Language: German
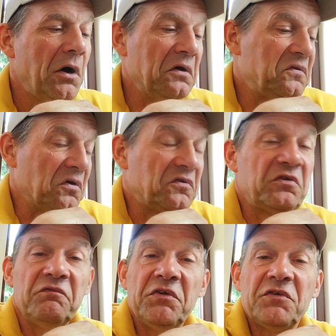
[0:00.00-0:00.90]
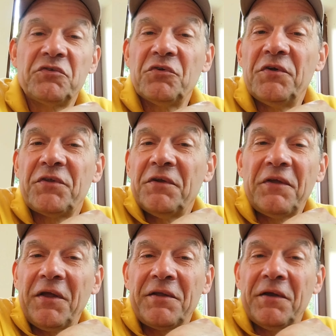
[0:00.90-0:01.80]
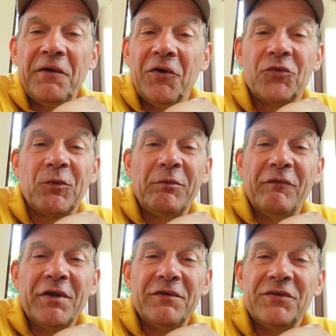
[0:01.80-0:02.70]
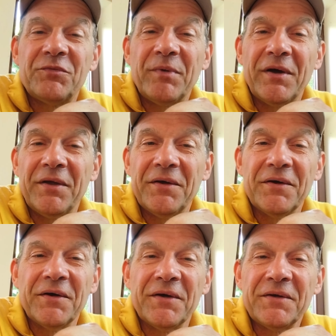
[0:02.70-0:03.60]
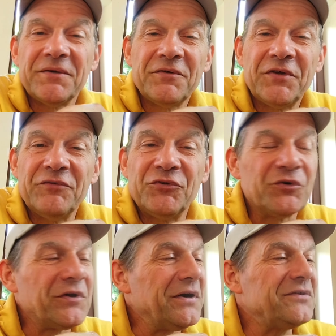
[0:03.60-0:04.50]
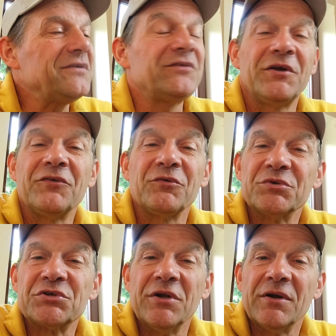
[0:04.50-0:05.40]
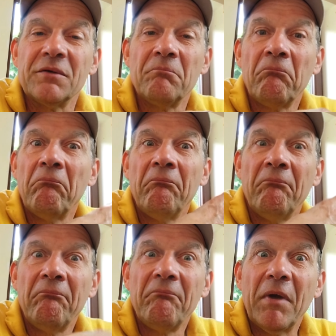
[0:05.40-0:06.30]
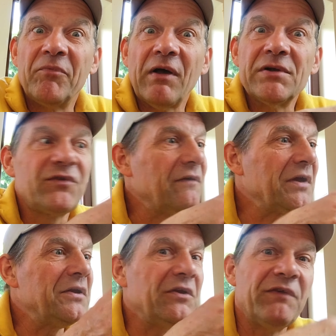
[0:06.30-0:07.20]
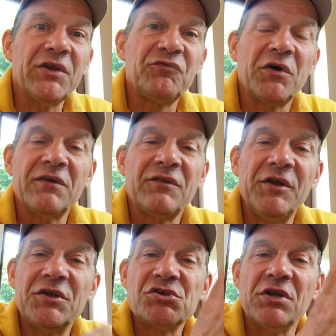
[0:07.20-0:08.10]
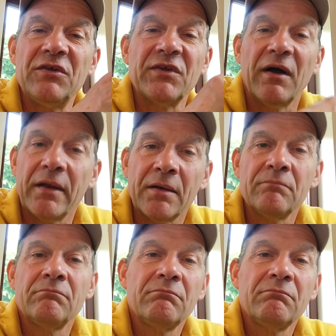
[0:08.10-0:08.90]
Ansonsten wird es natürlich dann direkt, kann ich ausprobieren, wie das ist bei äh, Fairphone, da Ersatzteile zu bestellen. Im Zweifelsfall, wenn ich nicht weiß, woran es liegt, schicke ich es ein.